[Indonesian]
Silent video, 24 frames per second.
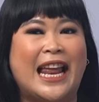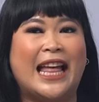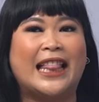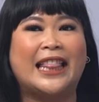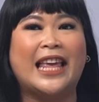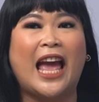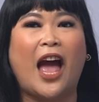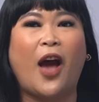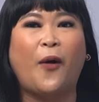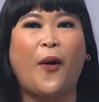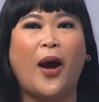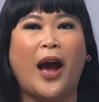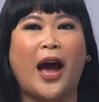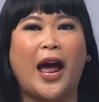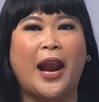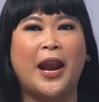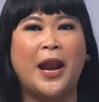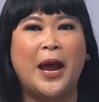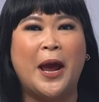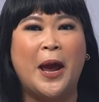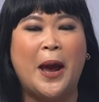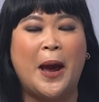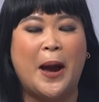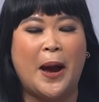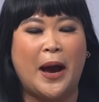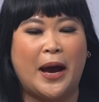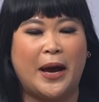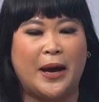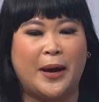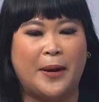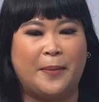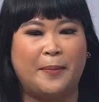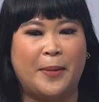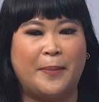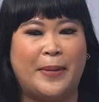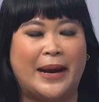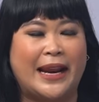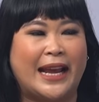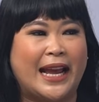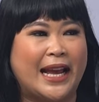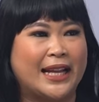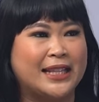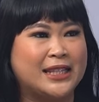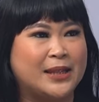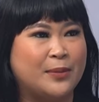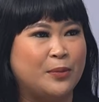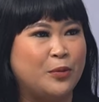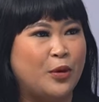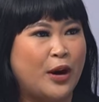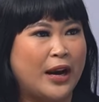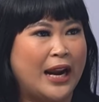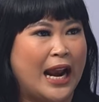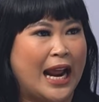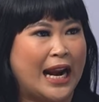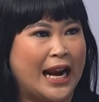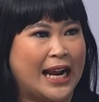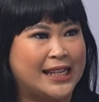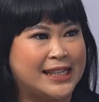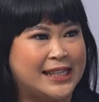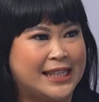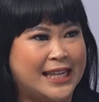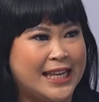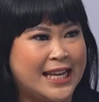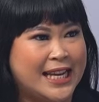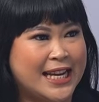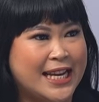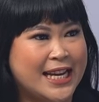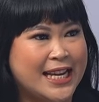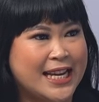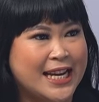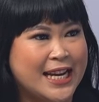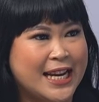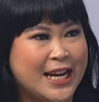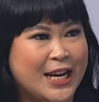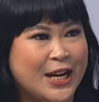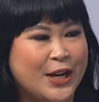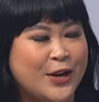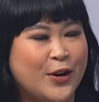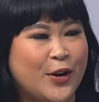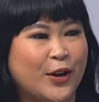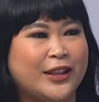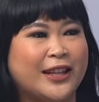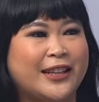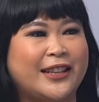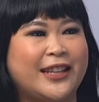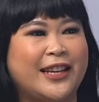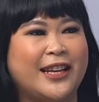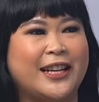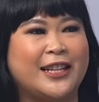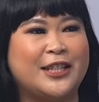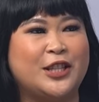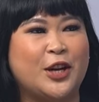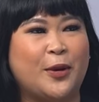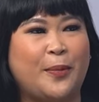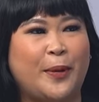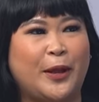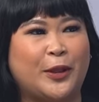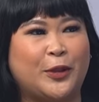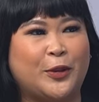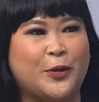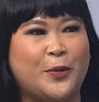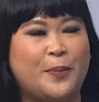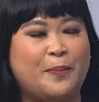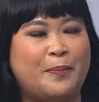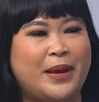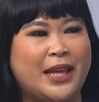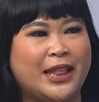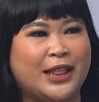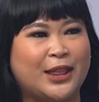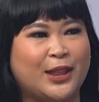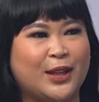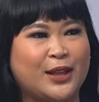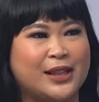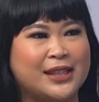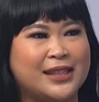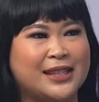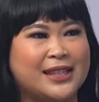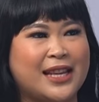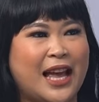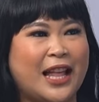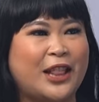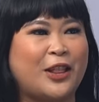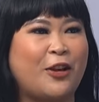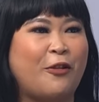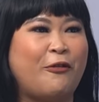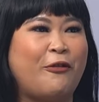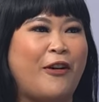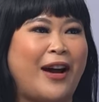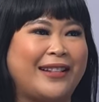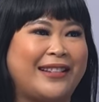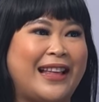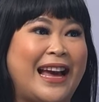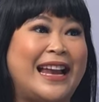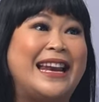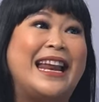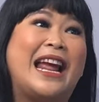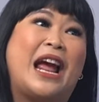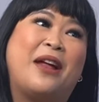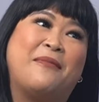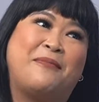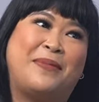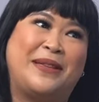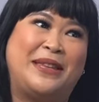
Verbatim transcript: nanti aku akan uh, memberikan sebuah narasi, dokter tinggal jawab itu mitos atau fakta dengan